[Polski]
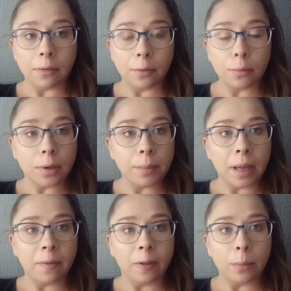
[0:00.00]
ogóle
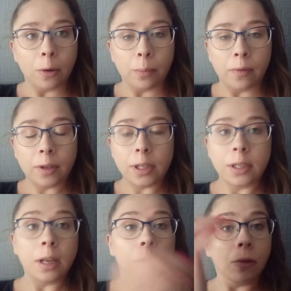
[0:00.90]
miałam Wam
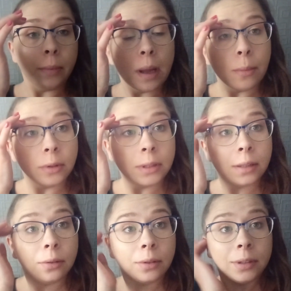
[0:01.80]
opowiedzieć, jaką miałam
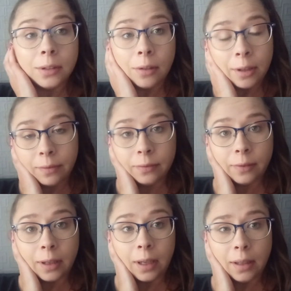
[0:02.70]
ostatnią historię w,
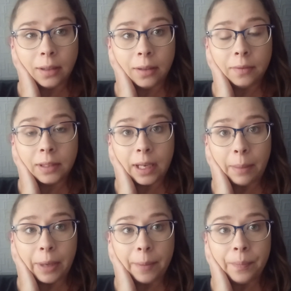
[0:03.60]
e, w
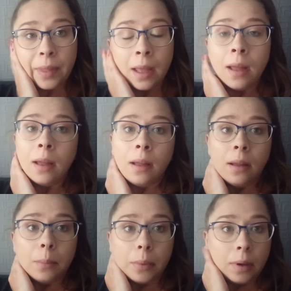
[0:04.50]
sklepie.
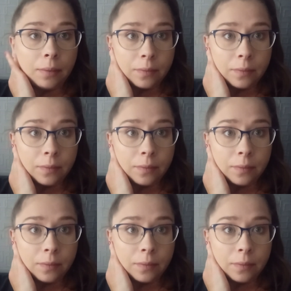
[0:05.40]
Byłam w